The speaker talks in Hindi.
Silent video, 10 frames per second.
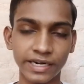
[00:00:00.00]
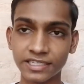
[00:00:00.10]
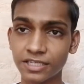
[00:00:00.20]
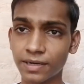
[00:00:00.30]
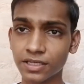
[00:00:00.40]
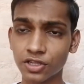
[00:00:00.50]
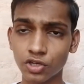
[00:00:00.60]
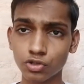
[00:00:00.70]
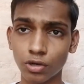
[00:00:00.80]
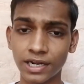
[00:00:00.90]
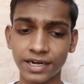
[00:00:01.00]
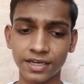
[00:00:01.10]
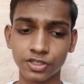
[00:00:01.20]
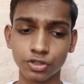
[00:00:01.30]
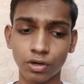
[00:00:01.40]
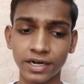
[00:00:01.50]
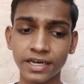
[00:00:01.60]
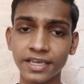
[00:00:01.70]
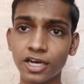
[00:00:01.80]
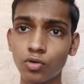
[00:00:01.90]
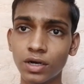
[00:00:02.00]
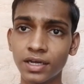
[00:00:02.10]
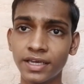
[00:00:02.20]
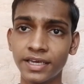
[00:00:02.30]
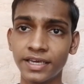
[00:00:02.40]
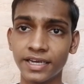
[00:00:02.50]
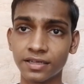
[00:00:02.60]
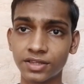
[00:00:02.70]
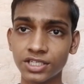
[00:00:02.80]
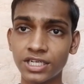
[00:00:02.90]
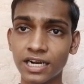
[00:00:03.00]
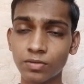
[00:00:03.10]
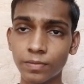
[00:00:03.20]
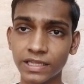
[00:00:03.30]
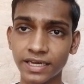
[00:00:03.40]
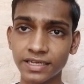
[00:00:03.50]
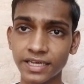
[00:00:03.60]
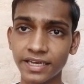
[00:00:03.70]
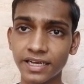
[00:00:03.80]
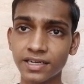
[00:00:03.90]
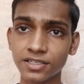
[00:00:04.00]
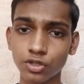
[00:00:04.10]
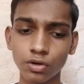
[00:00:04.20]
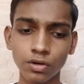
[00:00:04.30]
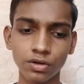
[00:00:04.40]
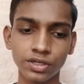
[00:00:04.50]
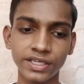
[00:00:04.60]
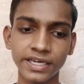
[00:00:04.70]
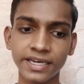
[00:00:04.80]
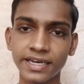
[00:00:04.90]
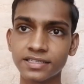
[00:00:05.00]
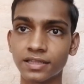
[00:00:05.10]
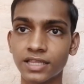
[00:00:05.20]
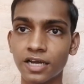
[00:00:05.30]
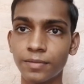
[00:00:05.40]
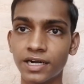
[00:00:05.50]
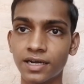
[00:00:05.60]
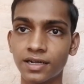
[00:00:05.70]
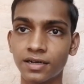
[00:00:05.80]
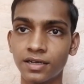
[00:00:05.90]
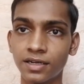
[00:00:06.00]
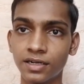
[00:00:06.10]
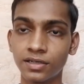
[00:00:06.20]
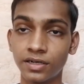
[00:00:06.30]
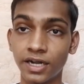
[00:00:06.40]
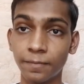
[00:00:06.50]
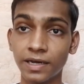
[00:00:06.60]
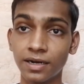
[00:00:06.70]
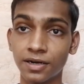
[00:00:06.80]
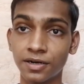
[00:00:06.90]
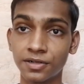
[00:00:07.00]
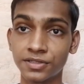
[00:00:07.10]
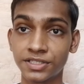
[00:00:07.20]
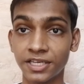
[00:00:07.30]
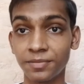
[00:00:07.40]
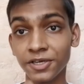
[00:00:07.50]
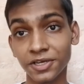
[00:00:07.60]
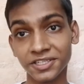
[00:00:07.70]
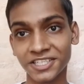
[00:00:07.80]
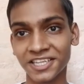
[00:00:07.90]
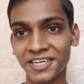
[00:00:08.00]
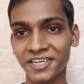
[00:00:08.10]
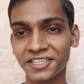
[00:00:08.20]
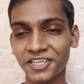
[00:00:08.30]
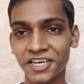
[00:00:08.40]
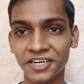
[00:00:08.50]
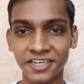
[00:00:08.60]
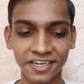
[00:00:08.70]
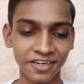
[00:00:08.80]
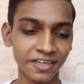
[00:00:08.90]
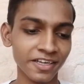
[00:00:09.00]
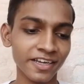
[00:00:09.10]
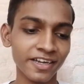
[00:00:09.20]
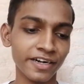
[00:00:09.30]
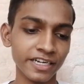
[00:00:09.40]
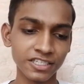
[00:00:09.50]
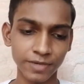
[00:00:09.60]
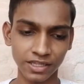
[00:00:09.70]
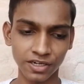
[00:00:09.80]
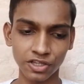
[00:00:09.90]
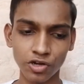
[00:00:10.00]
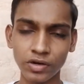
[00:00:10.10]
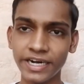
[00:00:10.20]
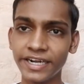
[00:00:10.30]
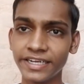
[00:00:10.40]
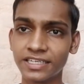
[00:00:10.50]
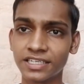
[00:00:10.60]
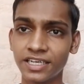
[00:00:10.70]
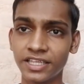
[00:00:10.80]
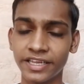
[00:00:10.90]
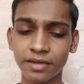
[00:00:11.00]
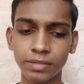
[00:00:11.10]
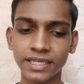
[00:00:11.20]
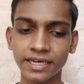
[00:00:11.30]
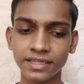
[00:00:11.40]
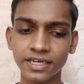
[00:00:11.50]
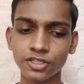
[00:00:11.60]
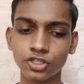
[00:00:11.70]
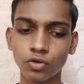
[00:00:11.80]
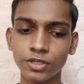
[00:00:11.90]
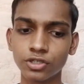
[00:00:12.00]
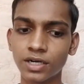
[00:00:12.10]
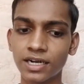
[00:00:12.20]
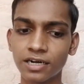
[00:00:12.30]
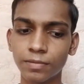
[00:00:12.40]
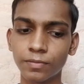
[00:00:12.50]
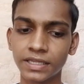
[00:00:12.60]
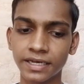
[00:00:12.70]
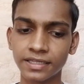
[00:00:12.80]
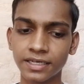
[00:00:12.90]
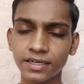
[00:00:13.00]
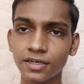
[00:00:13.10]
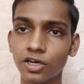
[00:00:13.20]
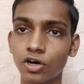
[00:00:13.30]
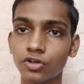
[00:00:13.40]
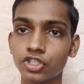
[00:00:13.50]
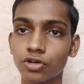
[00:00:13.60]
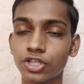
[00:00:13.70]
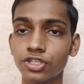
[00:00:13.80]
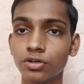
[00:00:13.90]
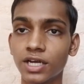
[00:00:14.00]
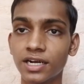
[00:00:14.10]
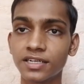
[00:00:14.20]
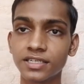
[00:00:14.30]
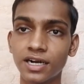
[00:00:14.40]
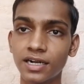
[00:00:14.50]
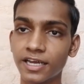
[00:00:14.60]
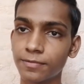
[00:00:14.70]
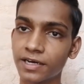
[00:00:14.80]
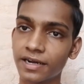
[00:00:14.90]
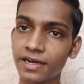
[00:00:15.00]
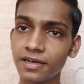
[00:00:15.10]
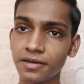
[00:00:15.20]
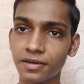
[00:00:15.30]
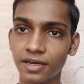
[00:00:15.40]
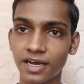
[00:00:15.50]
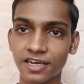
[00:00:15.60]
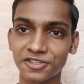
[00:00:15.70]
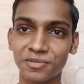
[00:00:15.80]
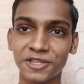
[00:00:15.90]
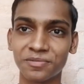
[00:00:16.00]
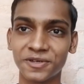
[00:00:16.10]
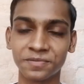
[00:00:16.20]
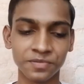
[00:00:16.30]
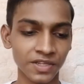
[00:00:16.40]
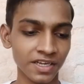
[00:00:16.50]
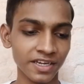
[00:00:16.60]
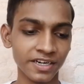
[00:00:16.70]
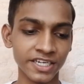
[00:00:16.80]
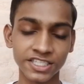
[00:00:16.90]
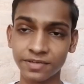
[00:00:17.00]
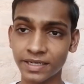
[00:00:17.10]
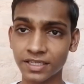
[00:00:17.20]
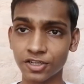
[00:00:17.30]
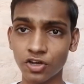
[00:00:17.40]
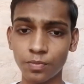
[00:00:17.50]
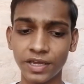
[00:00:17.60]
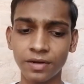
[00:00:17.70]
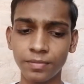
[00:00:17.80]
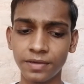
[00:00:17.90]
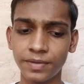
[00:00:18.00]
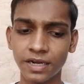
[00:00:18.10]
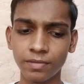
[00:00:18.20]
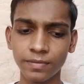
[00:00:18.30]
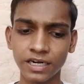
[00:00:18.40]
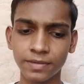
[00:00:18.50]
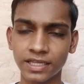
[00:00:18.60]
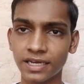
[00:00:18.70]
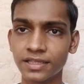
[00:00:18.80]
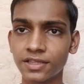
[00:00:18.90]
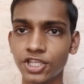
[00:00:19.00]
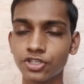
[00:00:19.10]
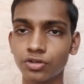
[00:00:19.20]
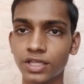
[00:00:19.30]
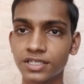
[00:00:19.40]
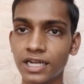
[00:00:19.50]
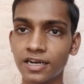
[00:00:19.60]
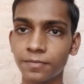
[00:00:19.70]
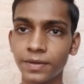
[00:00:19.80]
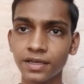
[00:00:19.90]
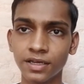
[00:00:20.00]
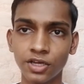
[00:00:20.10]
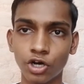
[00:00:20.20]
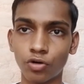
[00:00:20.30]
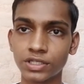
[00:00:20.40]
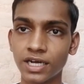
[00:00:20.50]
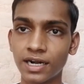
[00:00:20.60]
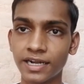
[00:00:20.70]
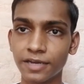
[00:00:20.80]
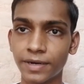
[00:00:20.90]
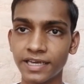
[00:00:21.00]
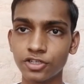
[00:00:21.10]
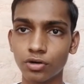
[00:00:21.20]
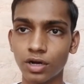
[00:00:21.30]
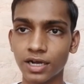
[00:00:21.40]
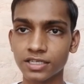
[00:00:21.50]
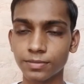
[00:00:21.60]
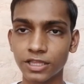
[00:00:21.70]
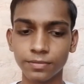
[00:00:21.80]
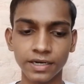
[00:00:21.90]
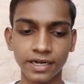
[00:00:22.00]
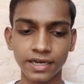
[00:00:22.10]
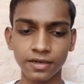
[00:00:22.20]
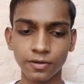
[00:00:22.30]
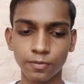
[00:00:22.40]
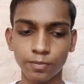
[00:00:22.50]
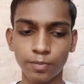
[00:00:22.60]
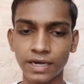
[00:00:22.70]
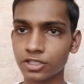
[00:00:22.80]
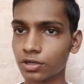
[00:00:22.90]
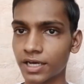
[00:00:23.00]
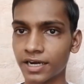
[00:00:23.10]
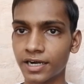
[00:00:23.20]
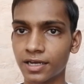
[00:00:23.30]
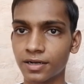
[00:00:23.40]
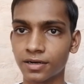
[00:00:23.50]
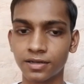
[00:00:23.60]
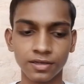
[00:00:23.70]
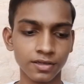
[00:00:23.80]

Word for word: नेक्स्ट की बात करता हूँ सोलैना सोलैना क्या हुआ इकतीस डॉलर पर बताया था एक अगस्त को ये गया सत्तानवे डॉलर ट्रिपल से भी ज़्यादा दिया रिटर्न नेक्स्ट बात करता हूँ ई टी एच इथेरियम बताया था 2400 डॉलर पर बताया था और 3400 डॉलर इसका ऑल टाइम है रहा है अगस्त मंथ में नेक्स्ट की बात करता हूँ बी एन बी बी एन बी मैंने बताया था 310 डॉलर पे और इसका ऑल टाइम हाई जो अगस्त मंथ में रहा है अठारह डॉलर